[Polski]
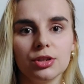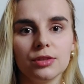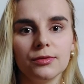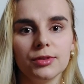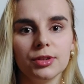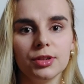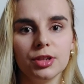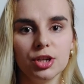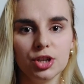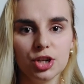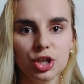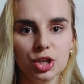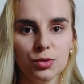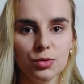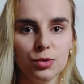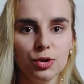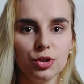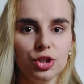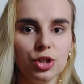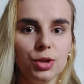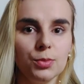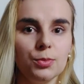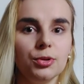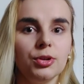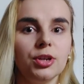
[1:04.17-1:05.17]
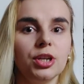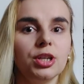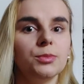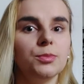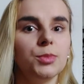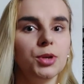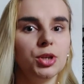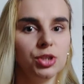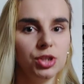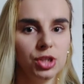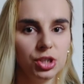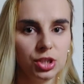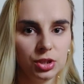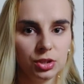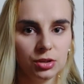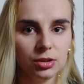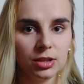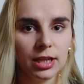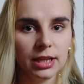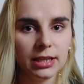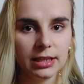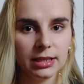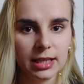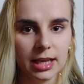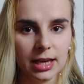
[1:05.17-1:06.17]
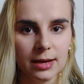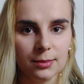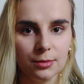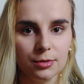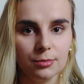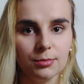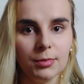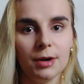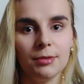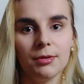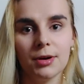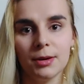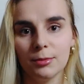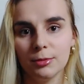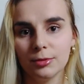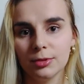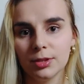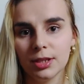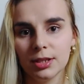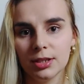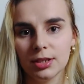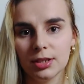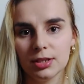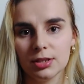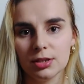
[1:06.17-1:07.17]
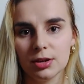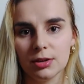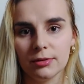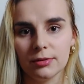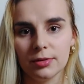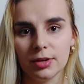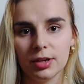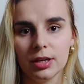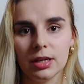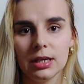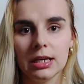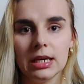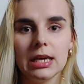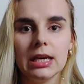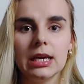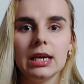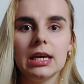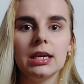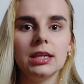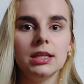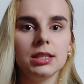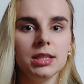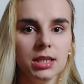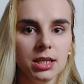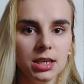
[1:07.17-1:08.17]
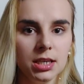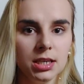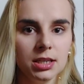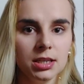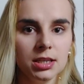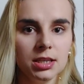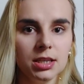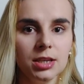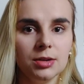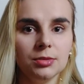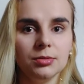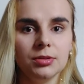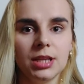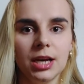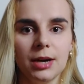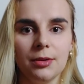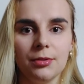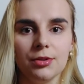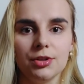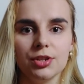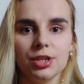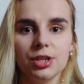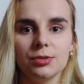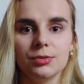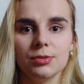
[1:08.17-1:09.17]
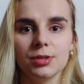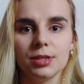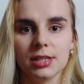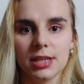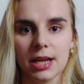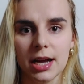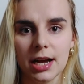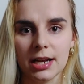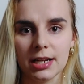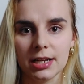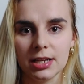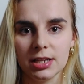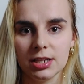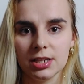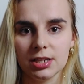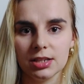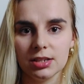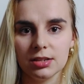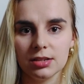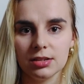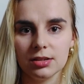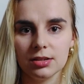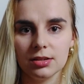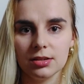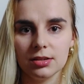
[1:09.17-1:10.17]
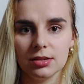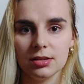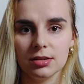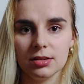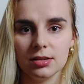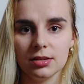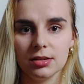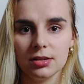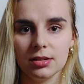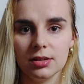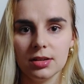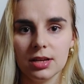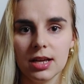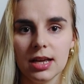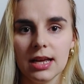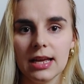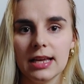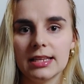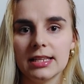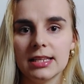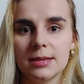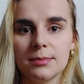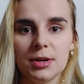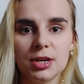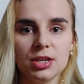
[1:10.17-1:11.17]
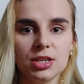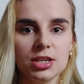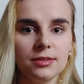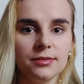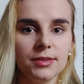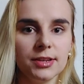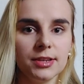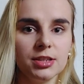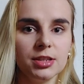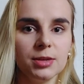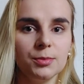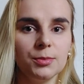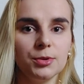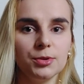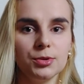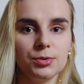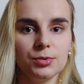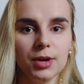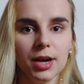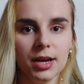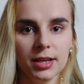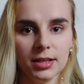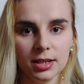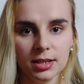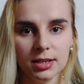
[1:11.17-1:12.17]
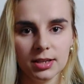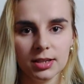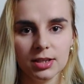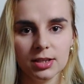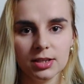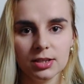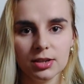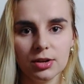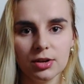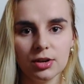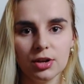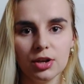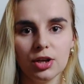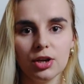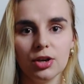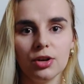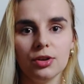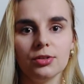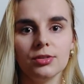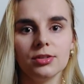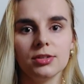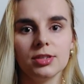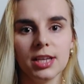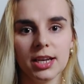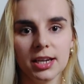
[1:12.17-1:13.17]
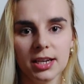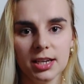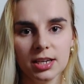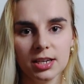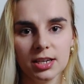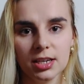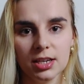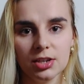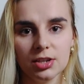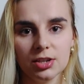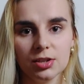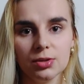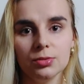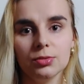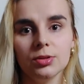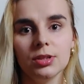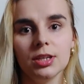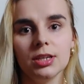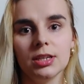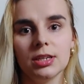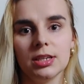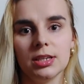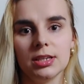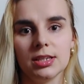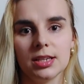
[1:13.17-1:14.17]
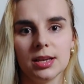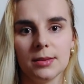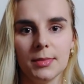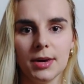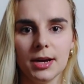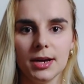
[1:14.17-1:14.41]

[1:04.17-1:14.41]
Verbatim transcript: co wydarzyło się ponad 50 lat temu małemu Denisowi, nigdy nie udało się ustalić. Zapraszam Was do posłuchania historii o zaginięciu Denisa